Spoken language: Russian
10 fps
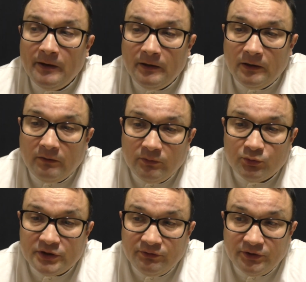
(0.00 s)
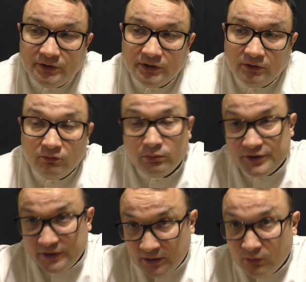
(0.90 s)
а, вы можете видеть в
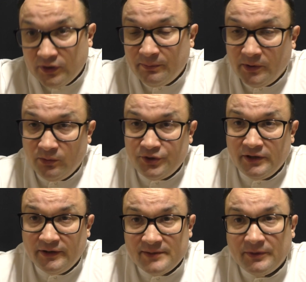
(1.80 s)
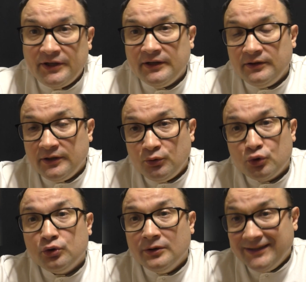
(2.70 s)
области головки полового члена, несмотря на
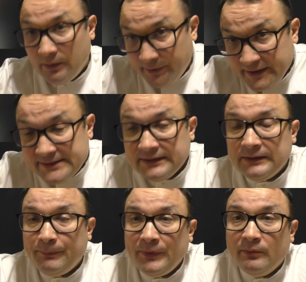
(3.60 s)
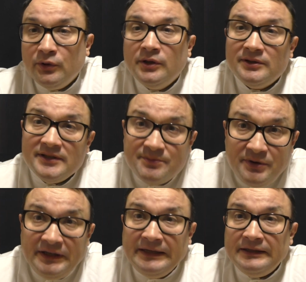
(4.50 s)
то, что она обрезана, наблюдаются
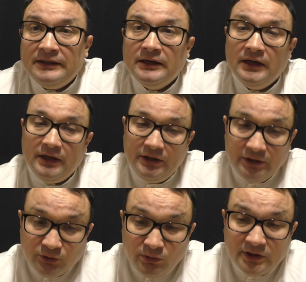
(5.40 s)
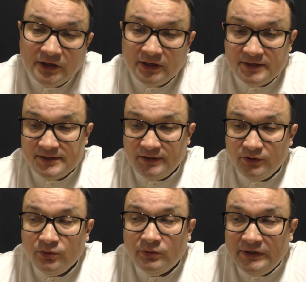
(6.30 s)
изменения, и не только красные,
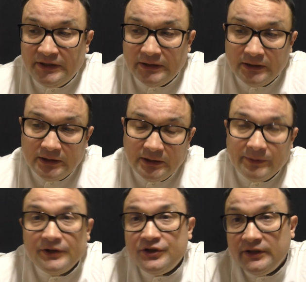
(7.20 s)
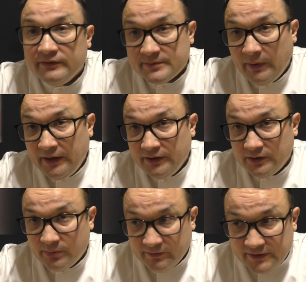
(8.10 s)
но и очаги
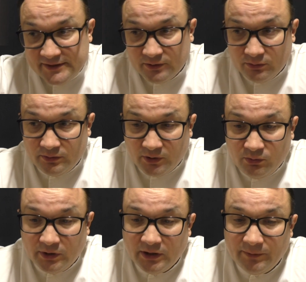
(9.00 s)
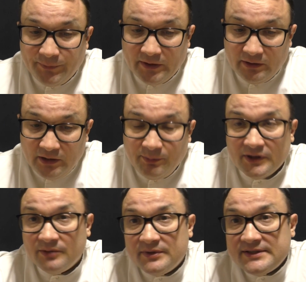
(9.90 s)
воспаления провоцируют такой э,
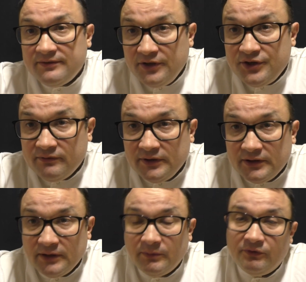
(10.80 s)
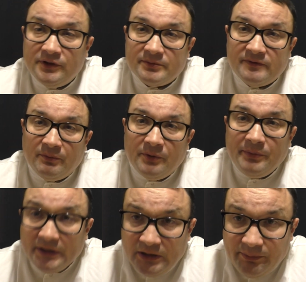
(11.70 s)
элемент обесцвечивания, да, мы видим с вами
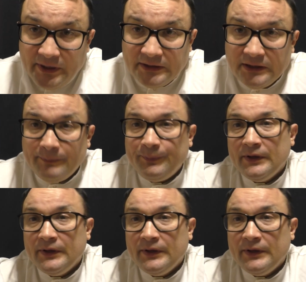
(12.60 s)
белые пятна.